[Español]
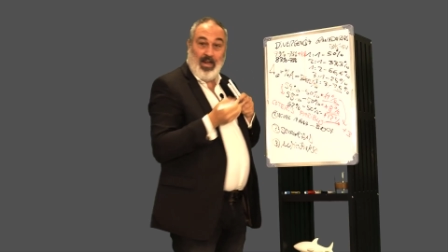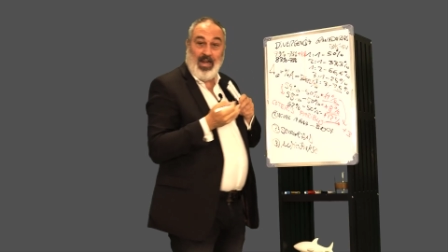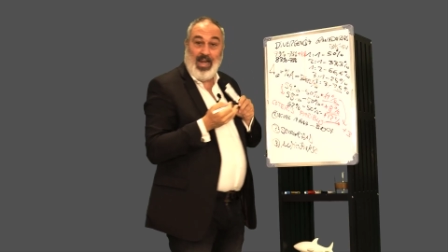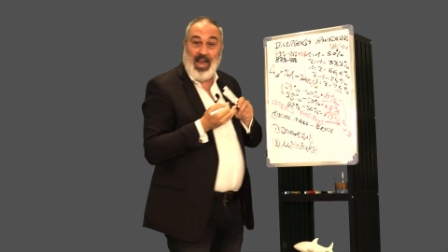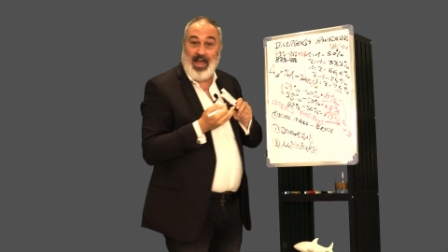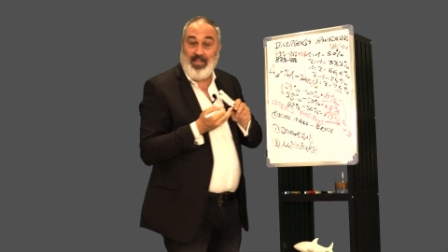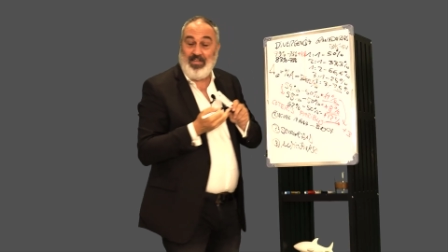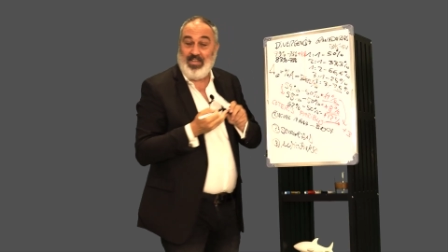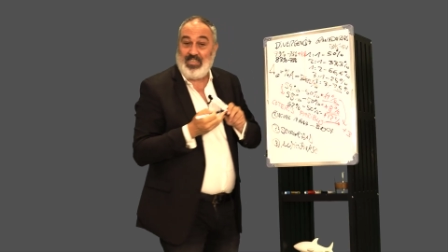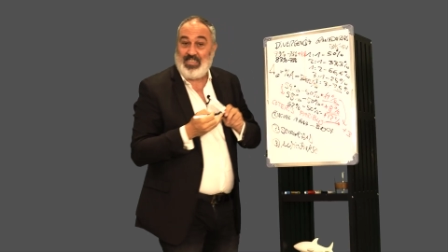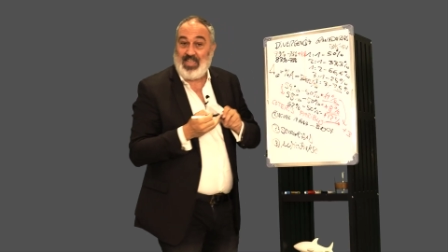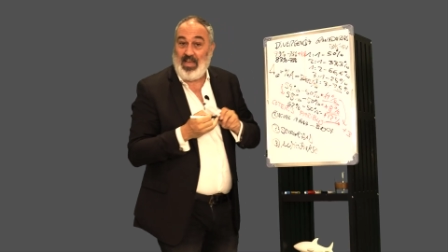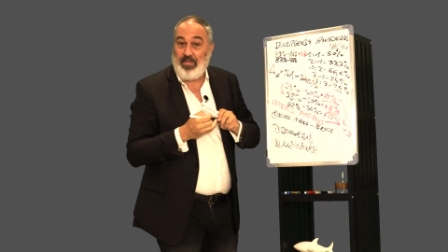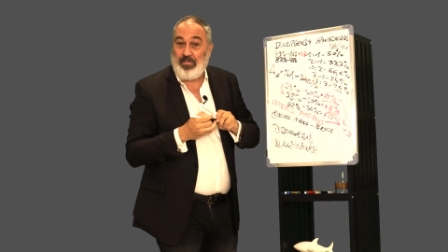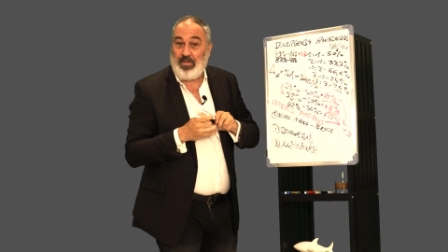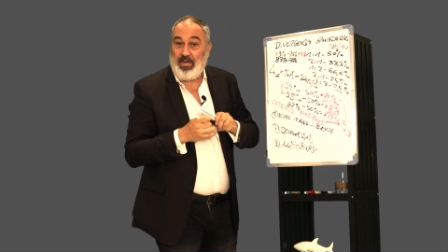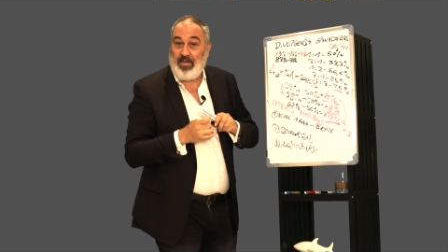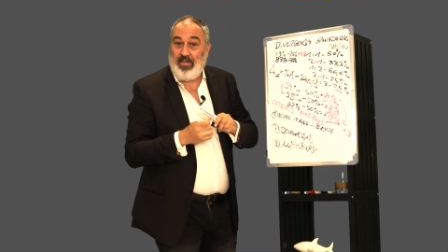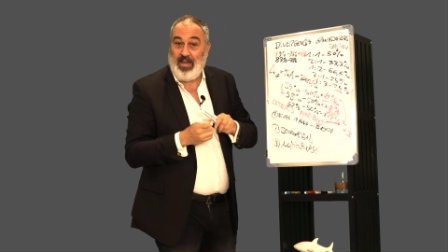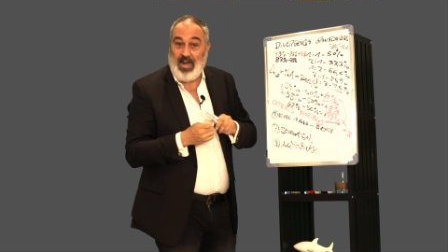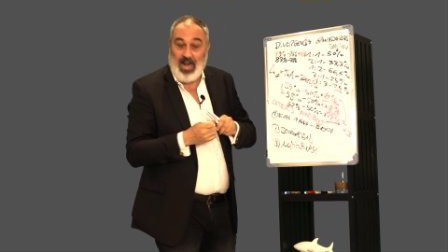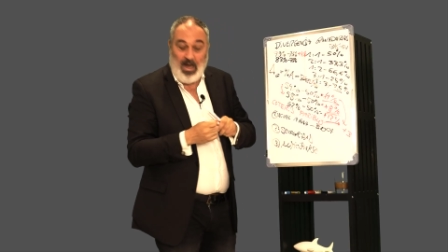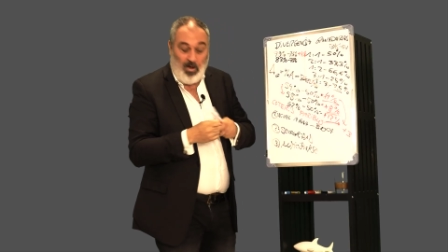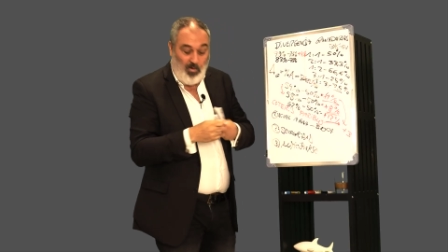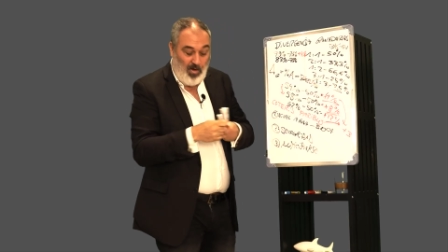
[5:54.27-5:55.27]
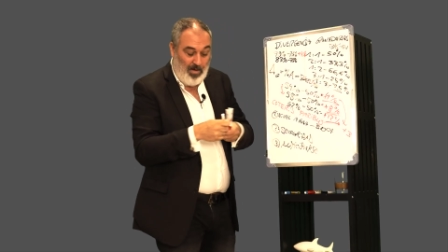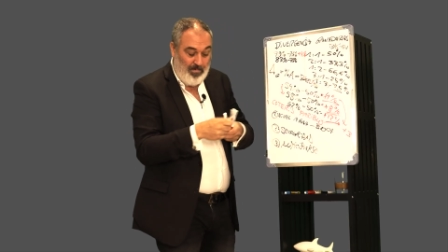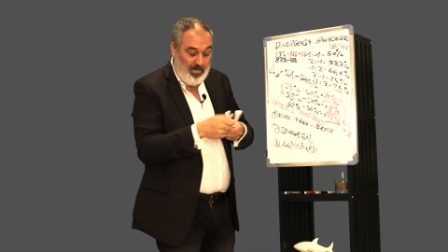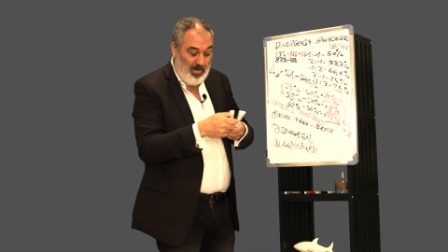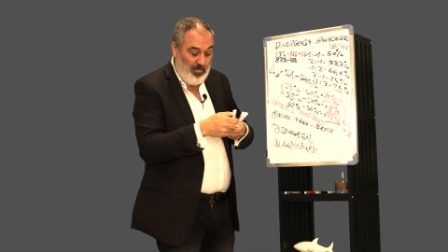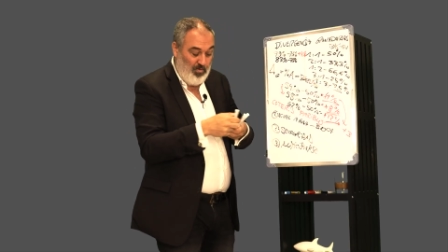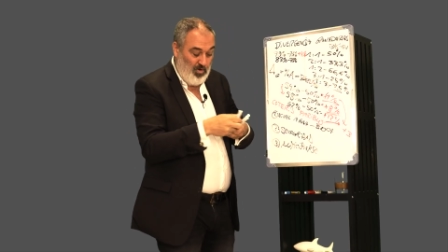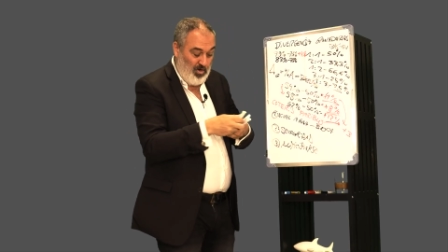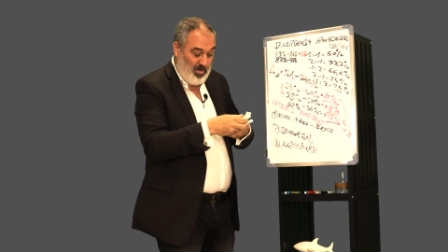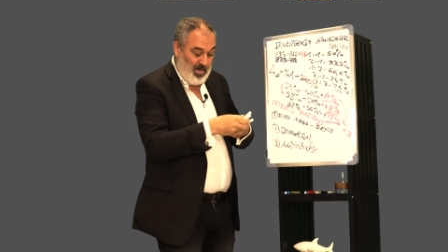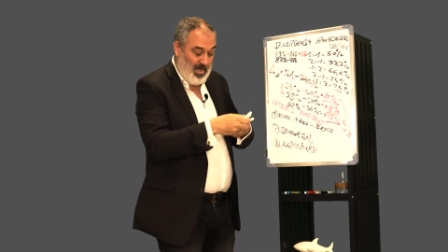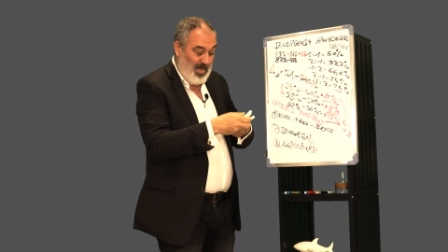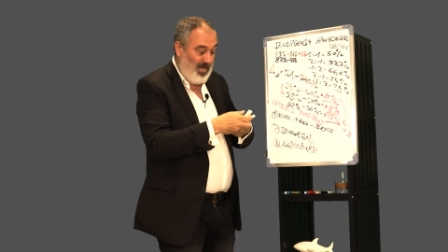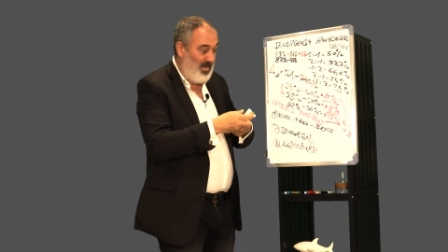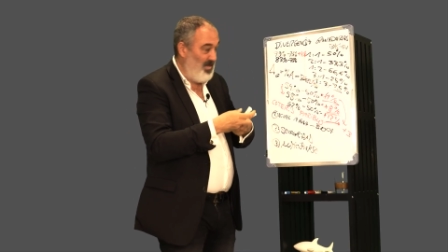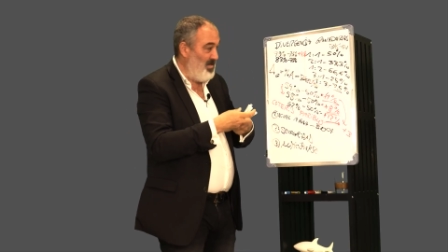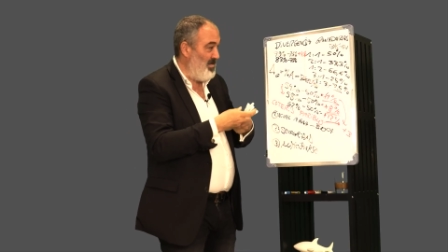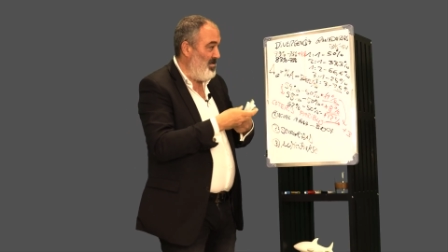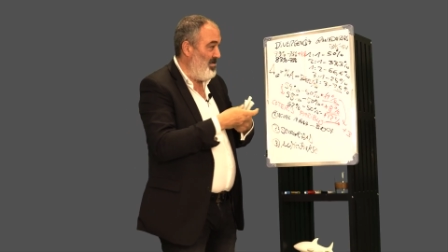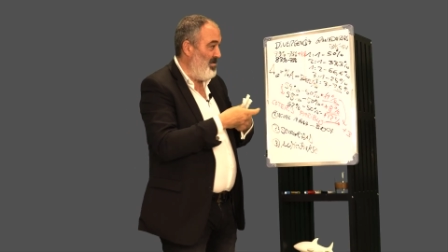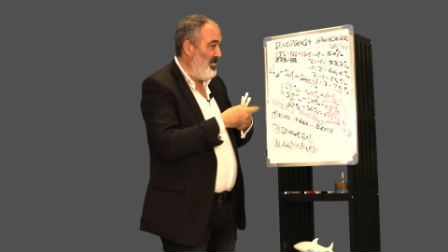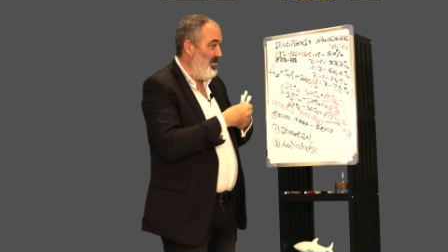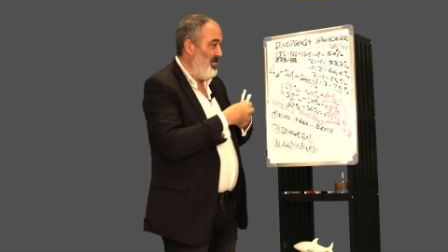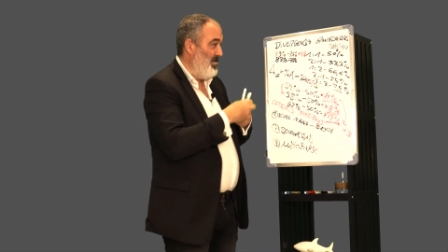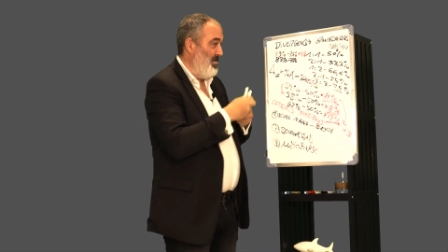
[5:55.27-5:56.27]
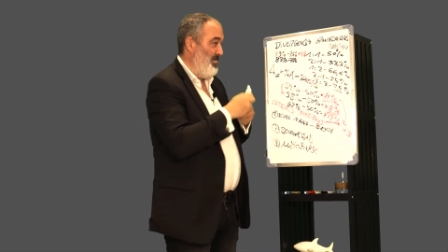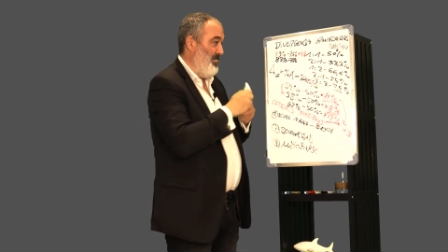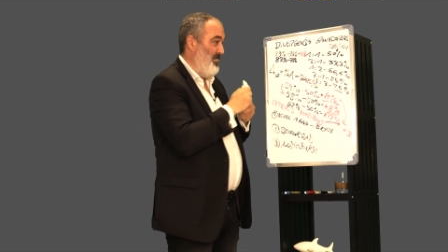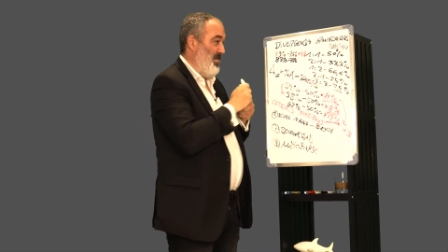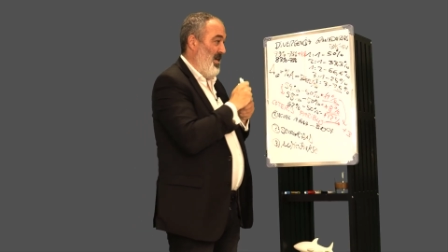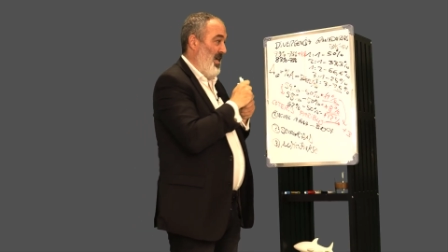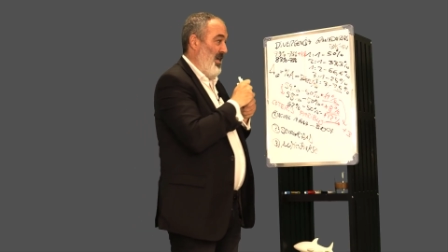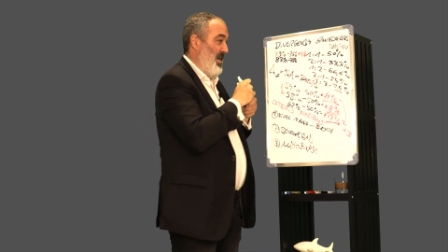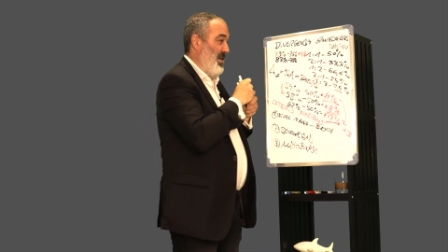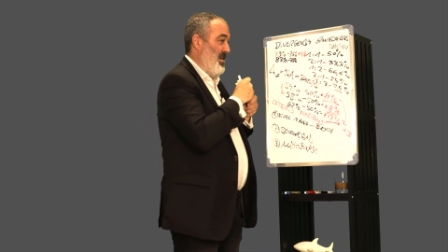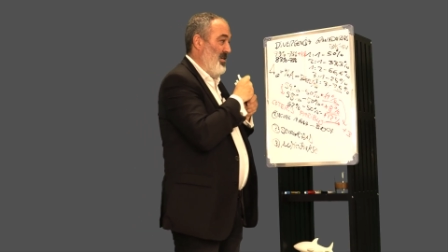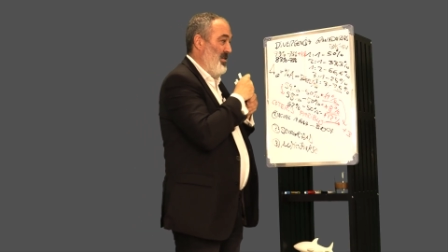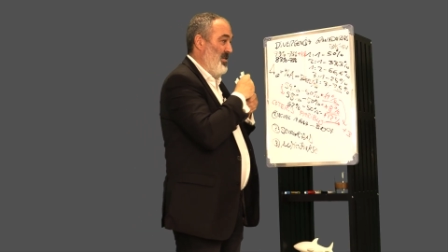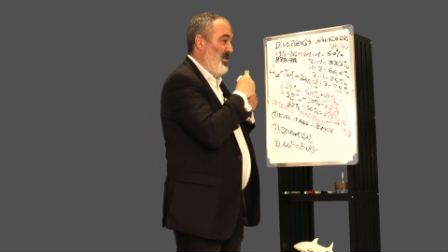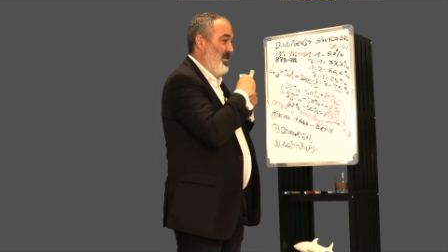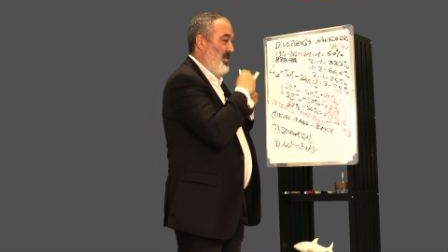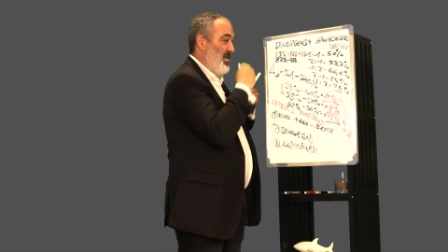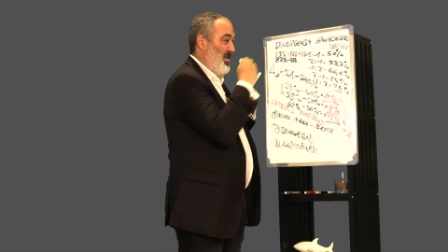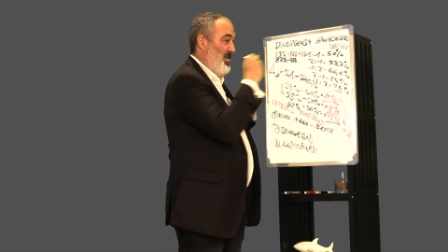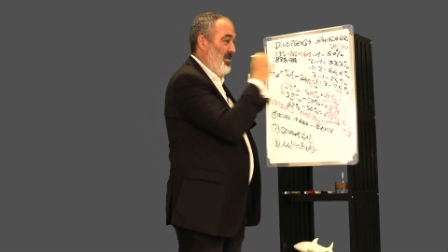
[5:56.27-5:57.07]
la distancia del agua a mi boca, ¿vale?